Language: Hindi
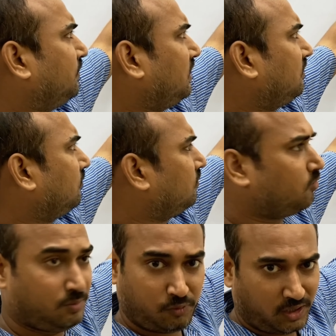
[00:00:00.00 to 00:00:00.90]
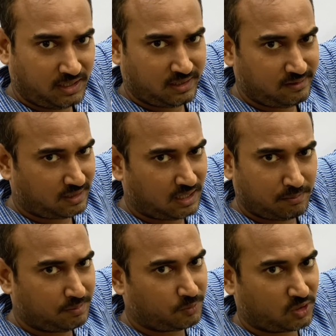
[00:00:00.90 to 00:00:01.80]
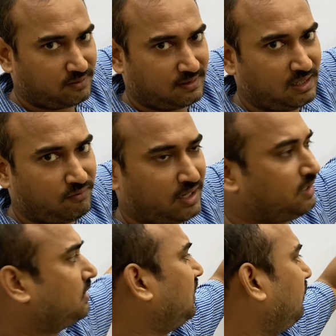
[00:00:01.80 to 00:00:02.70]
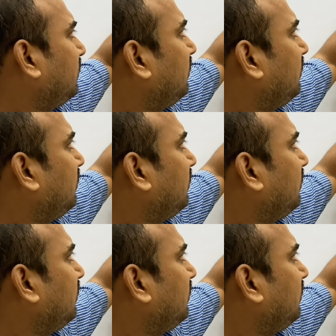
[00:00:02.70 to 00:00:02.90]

पर कोई पॉइंट है जहां हमें पोटेंशियल फाइंड करना मतलब